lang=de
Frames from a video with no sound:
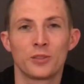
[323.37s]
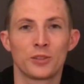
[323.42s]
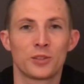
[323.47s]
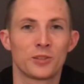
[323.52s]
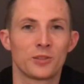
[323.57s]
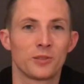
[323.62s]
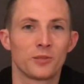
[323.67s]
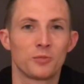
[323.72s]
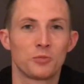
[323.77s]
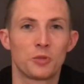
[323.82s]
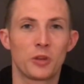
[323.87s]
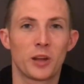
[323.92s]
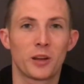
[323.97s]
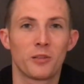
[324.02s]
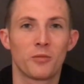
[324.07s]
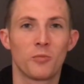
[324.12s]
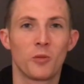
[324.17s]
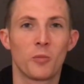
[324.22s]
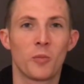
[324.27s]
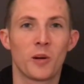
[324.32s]
Ich
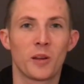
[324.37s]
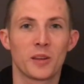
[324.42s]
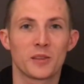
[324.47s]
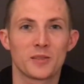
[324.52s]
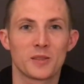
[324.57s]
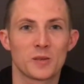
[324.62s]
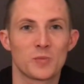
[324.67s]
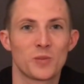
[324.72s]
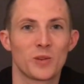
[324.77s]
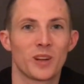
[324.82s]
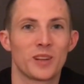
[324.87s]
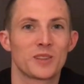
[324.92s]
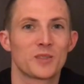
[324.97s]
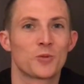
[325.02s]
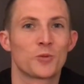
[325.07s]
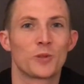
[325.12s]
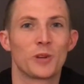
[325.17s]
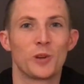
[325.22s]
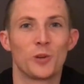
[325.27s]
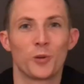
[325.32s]
denke mir mal, das ist mir ganz
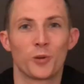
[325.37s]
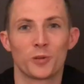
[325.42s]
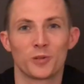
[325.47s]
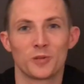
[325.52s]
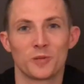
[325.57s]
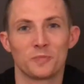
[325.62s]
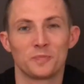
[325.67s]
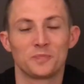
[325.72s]
gut gelungen.